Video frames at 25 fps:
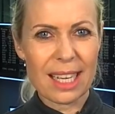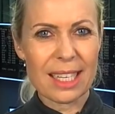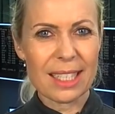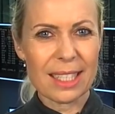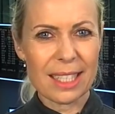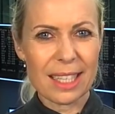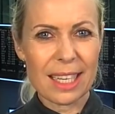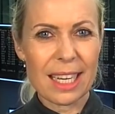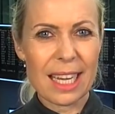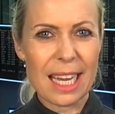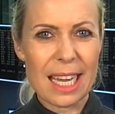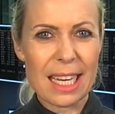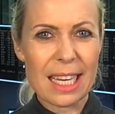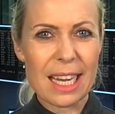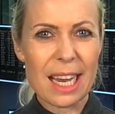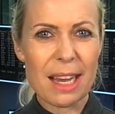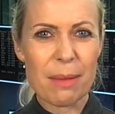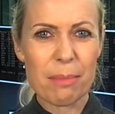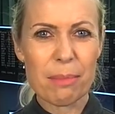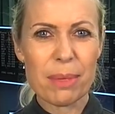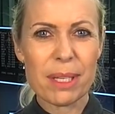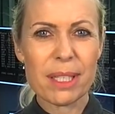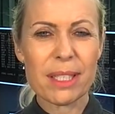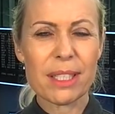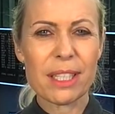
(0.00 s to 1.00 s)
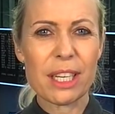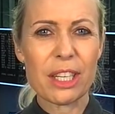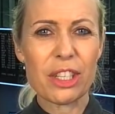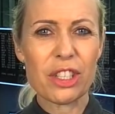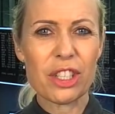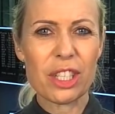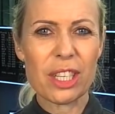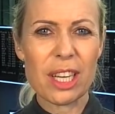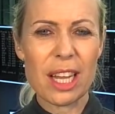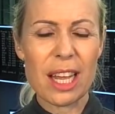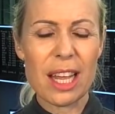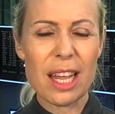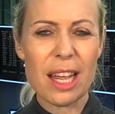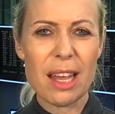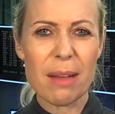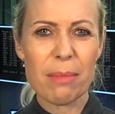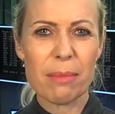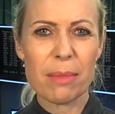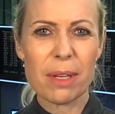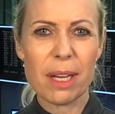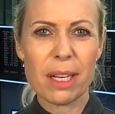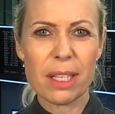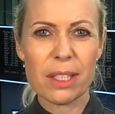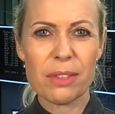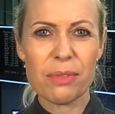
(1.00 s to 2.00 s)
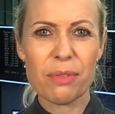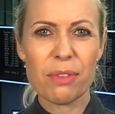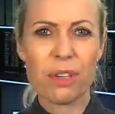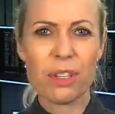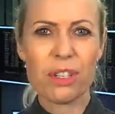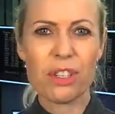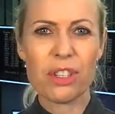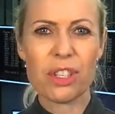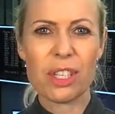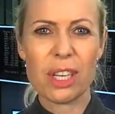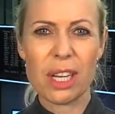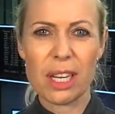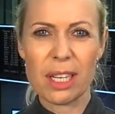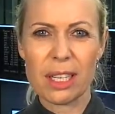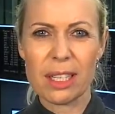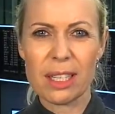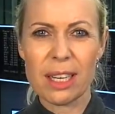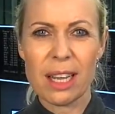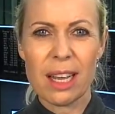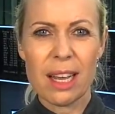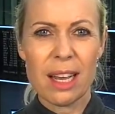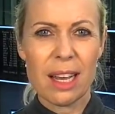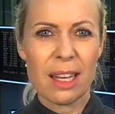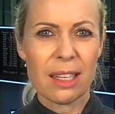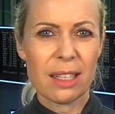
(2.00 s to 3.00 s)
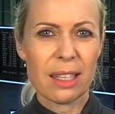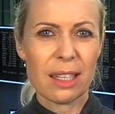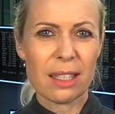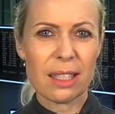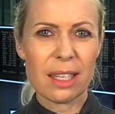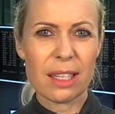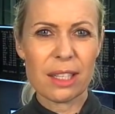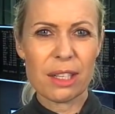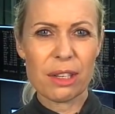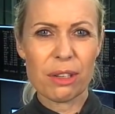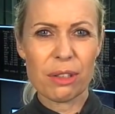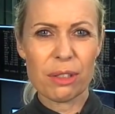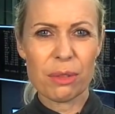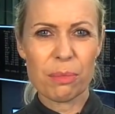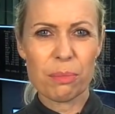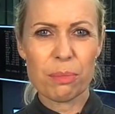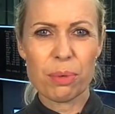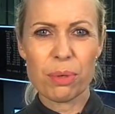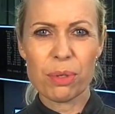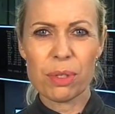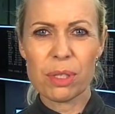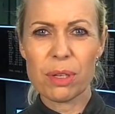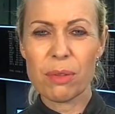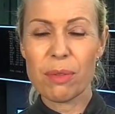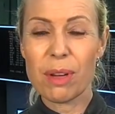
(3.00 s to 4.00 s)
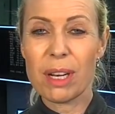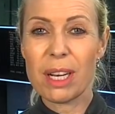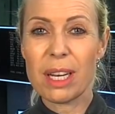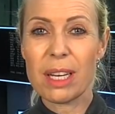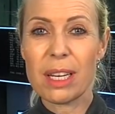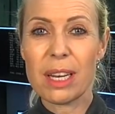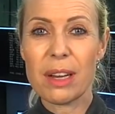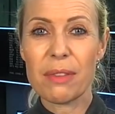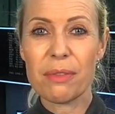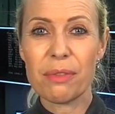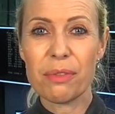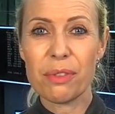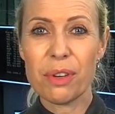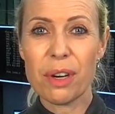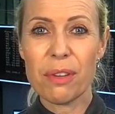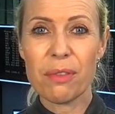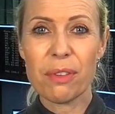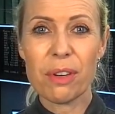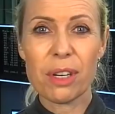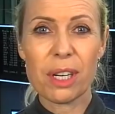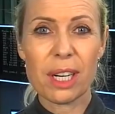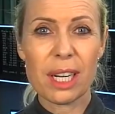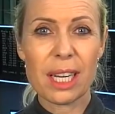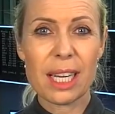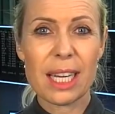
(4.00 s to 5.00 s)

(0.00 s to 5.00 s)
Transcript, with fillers: es geht ein bisschen schnell im DAX vonstatten nach der 1000-Punkte-Rallye der Vorwoche.